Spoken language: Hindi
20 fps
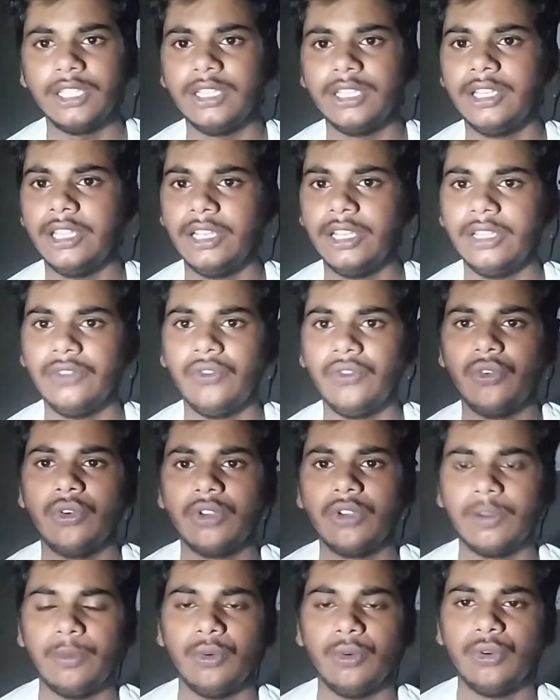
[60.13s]
ही डेली
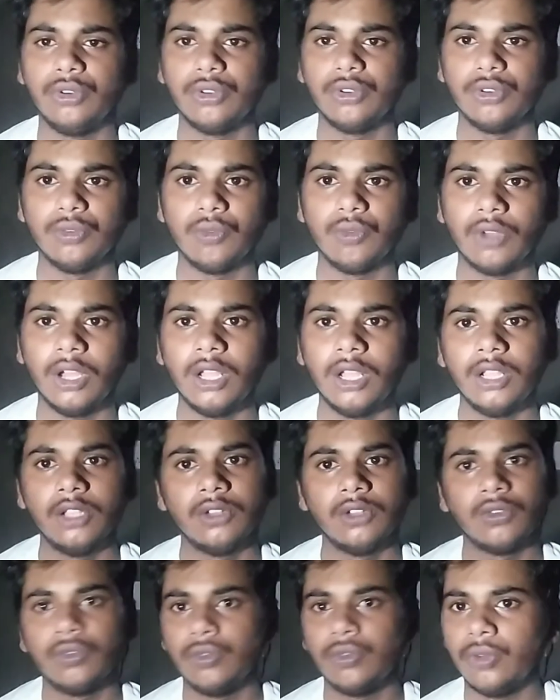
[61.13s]
ब्लॉग अपलोड करूँगा
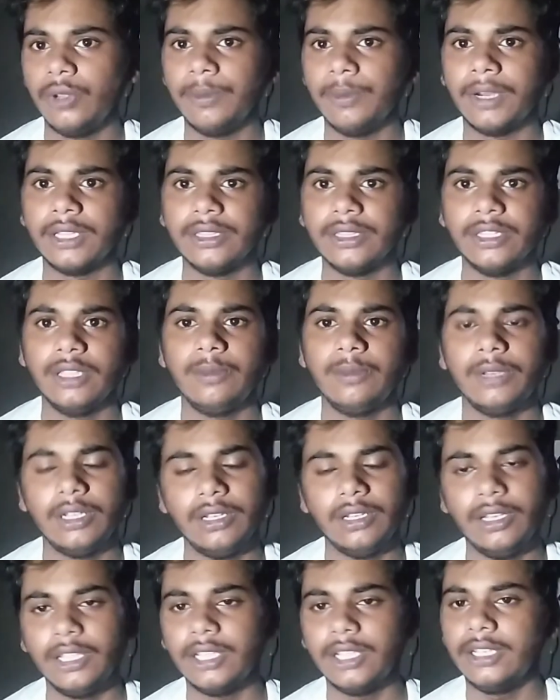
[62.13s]
कोई बात नहीं मैं
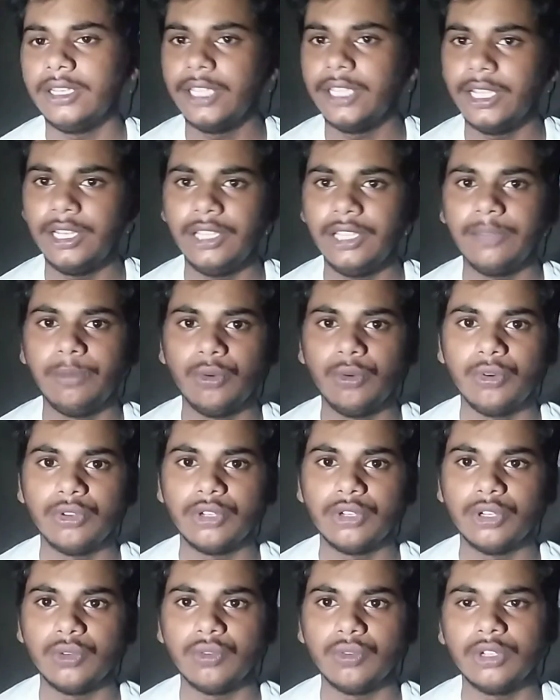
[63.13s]
लेकिन डेली अपलोड
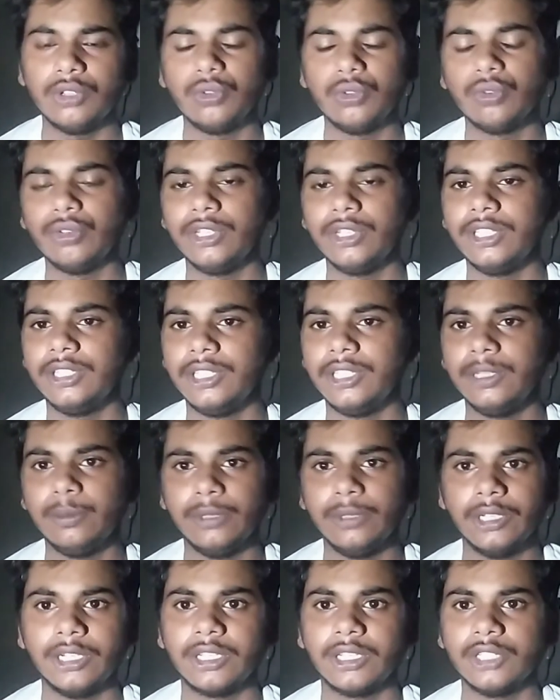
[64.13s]
करूँगा दो ही तीन
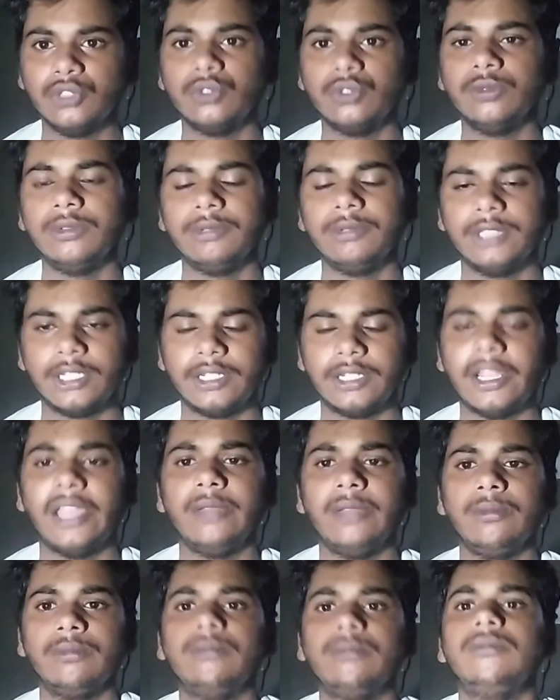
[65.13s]
मिनट का जो भी मेरा
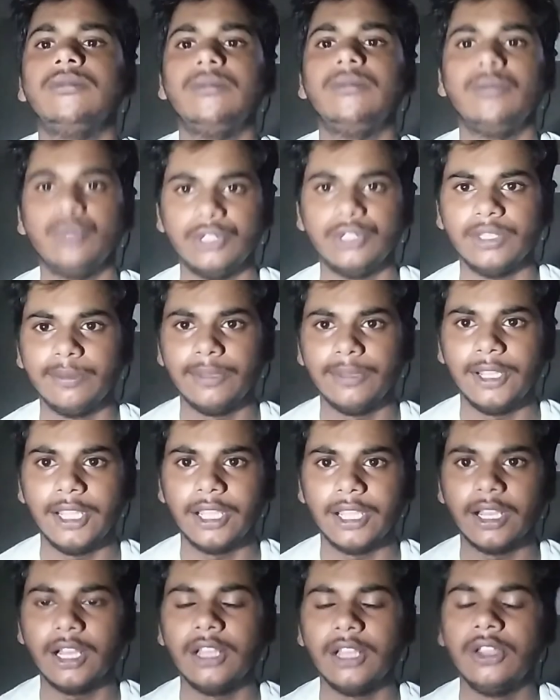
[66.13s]
टाइम मुझे
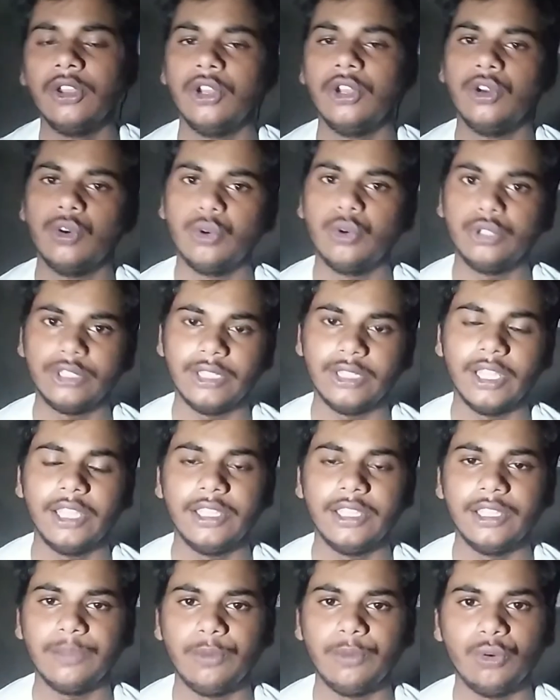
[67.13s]
मिलेगा उतना
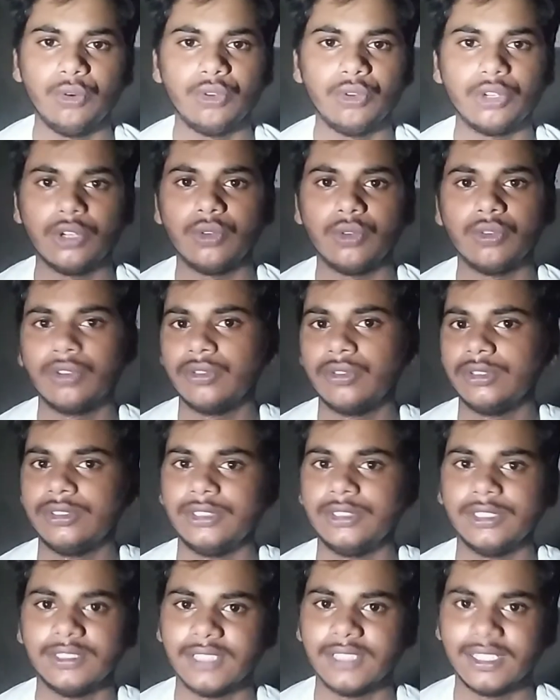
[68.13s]
ही अपलोड करूँगा
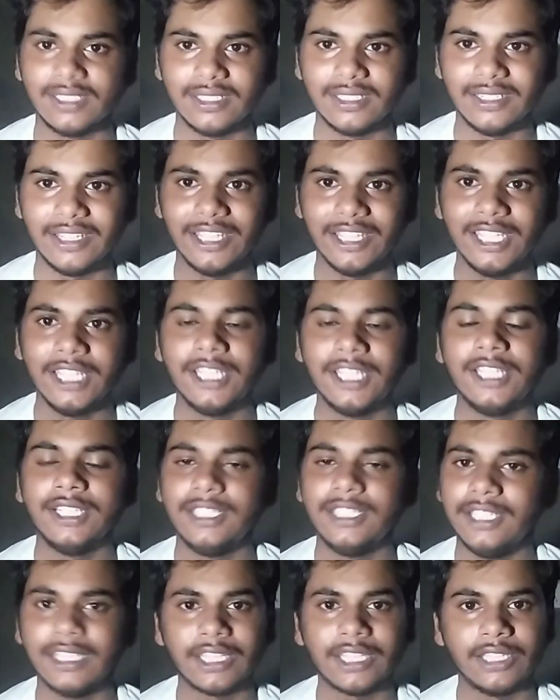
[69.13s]
उससे ज़्यादा नहीं
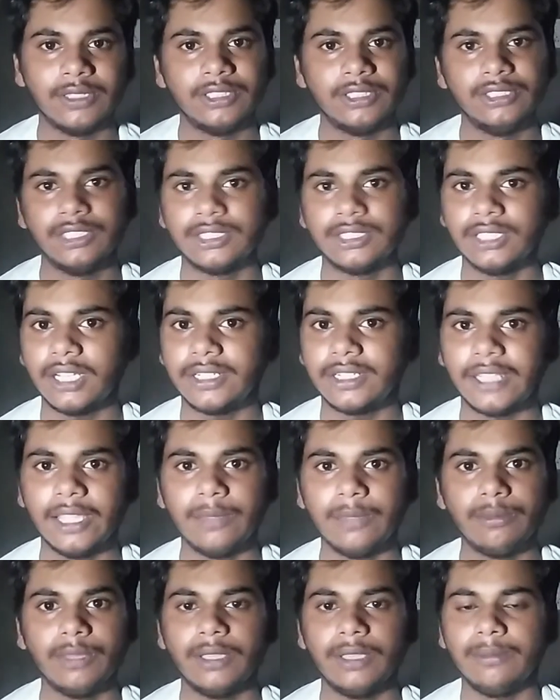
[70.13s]
ठीक है जितना
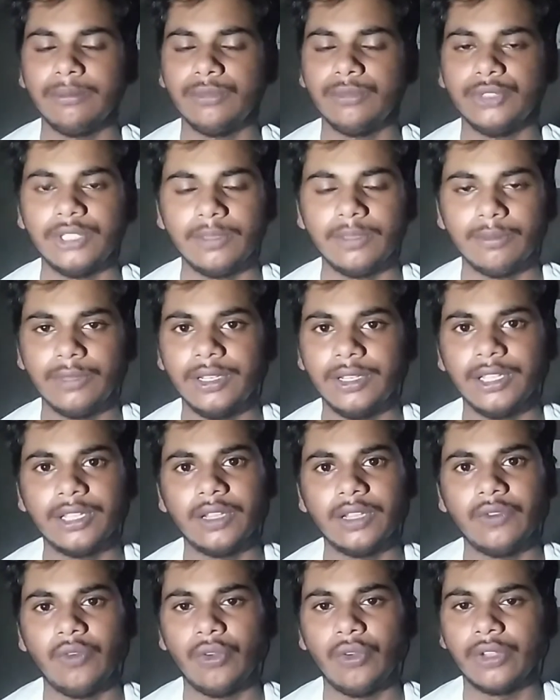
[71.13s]
टाइम में मुझे
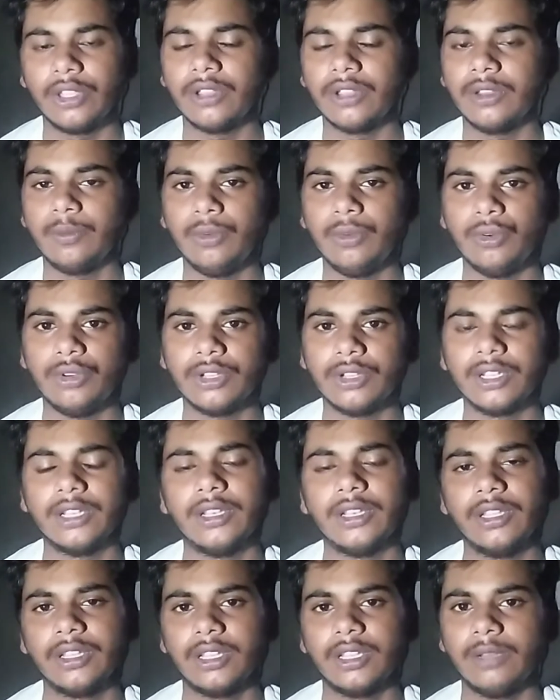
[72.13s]
मिलेगा ब्लॉगिंग अपलोड
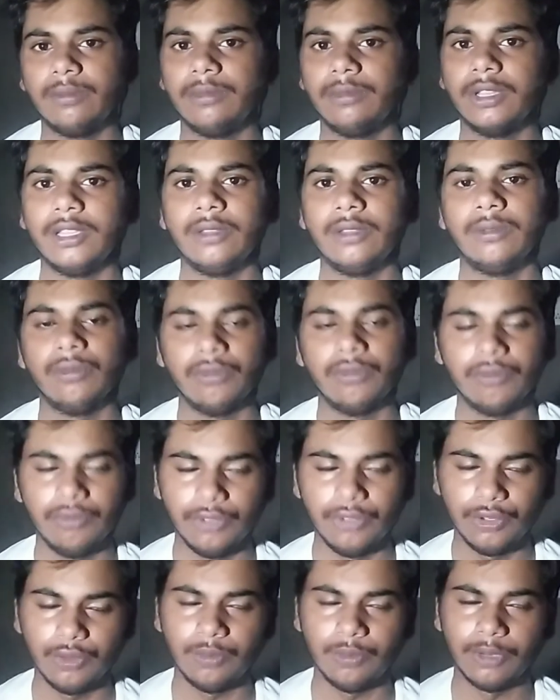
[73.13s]
करने का मैं
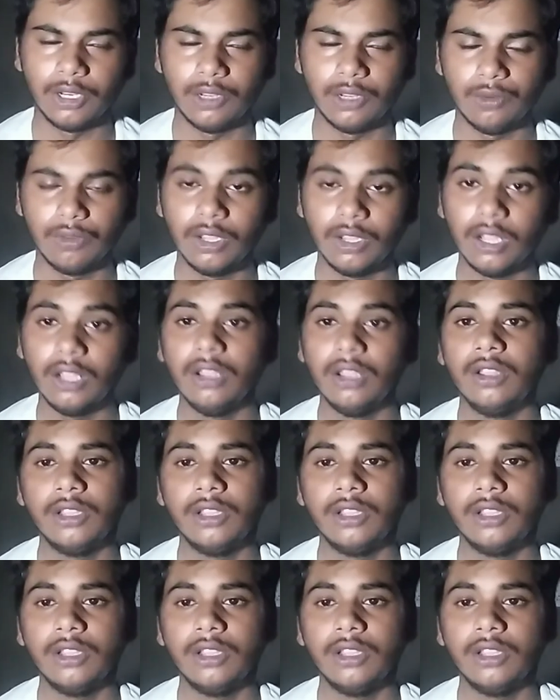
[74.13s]
वीडियो बनाऊँगा